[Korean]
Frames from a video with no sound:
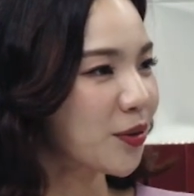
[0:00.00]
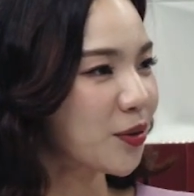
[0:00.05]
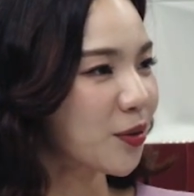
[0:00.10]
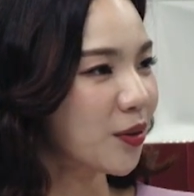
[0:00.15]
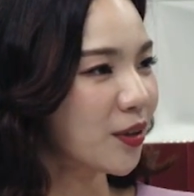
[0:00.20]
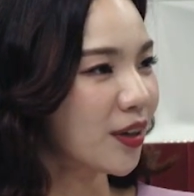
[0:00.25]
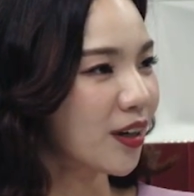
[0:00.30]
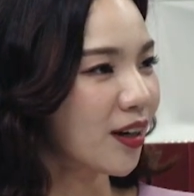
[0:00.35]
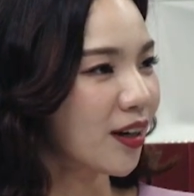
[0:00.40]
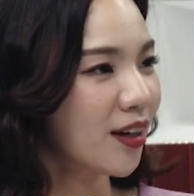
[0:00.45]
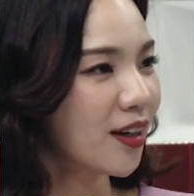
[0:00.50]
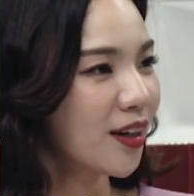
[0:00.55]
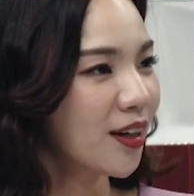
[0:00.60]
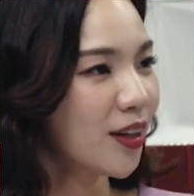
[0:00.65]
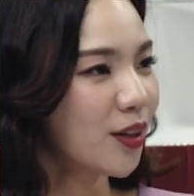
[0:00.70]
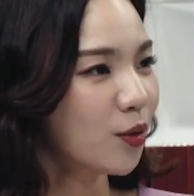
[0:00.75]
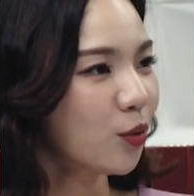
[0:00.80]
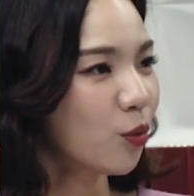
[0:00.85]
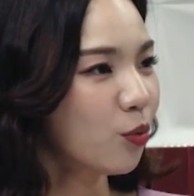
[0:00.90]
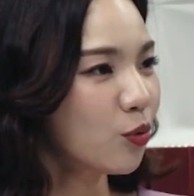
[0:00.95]
저희가
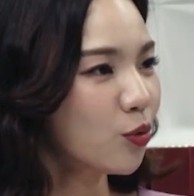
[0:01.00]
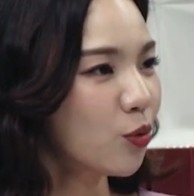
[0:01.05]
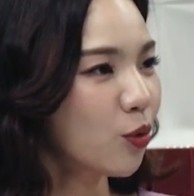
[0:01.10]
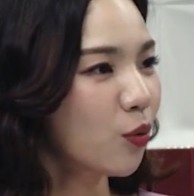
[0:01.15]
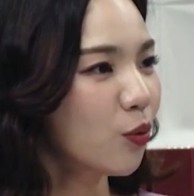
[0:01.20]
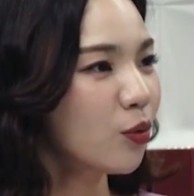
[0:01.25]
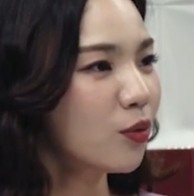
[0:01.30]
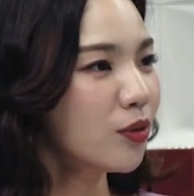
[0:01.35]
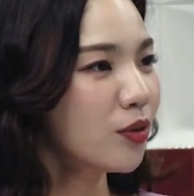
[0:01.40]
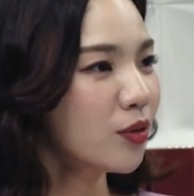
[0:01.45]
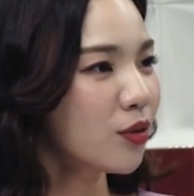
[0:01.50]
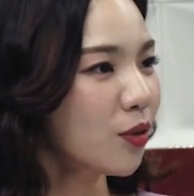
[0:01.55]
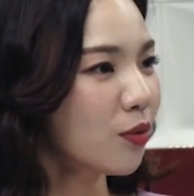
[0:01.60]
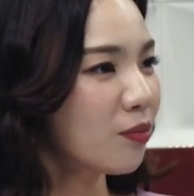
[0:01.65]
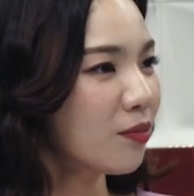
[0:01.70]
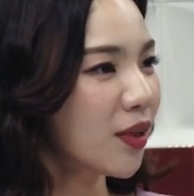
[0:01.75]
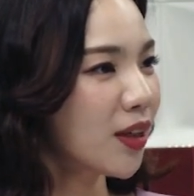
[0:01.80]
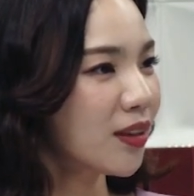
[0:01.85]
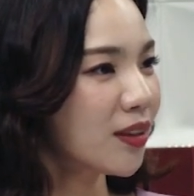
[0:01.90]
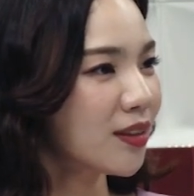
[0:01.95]
너무 좋은
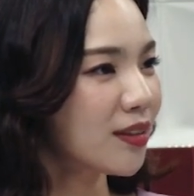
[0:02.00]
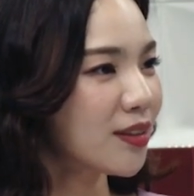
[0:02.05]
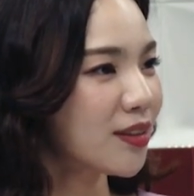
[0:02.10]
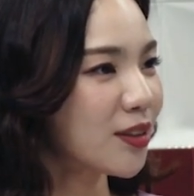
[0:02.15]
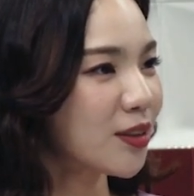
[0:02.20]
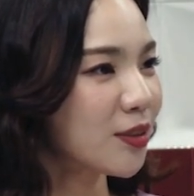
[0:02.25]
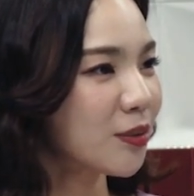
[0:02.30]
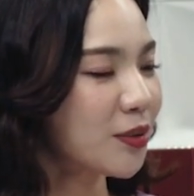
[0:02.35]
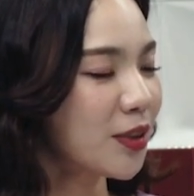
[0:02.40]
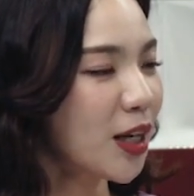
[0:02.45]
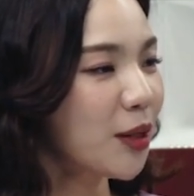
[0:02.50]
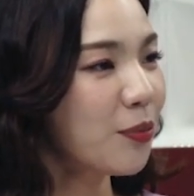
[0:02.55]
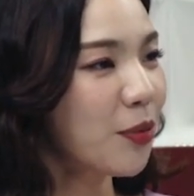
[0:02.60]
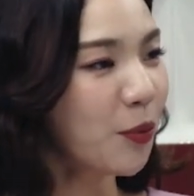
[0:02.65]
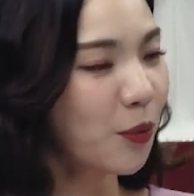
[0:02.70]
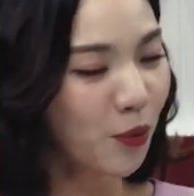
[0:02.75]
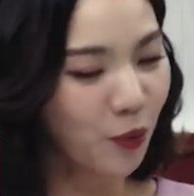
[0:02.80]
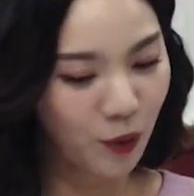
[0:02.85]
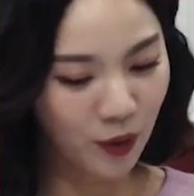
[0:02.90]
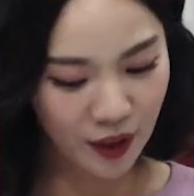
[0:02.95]
점만을 지금
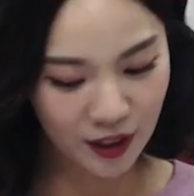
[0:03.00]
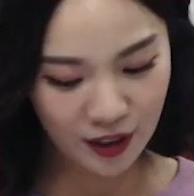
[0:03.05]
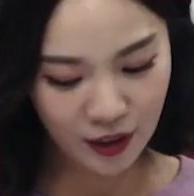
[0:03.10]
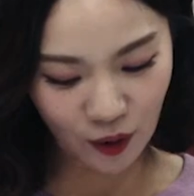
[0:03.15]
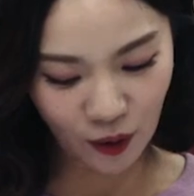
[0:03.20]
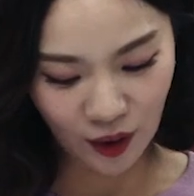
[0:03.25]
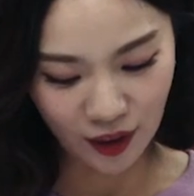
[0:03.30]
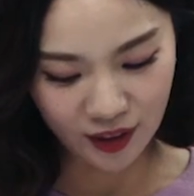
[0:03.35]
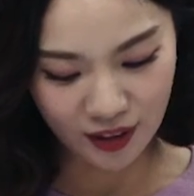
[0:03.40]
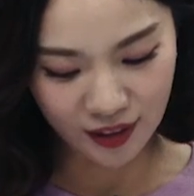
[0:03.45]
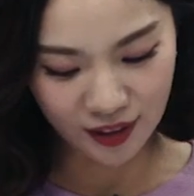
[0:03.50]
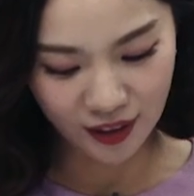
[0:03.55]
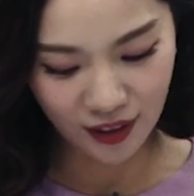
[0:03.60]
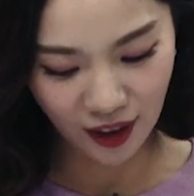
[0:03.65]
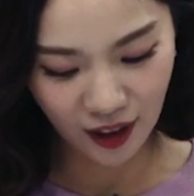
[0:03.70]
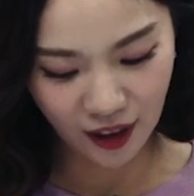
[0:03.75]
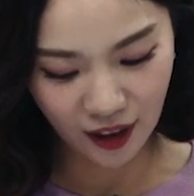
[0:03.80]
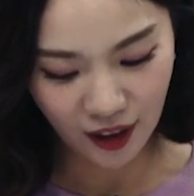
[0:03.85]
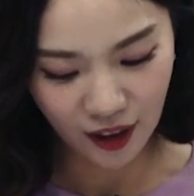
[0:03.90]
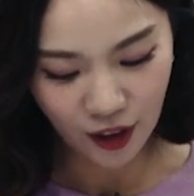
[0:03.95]
살펴보고 있는 것
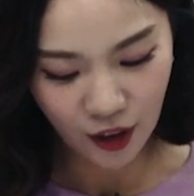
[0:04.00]
같은데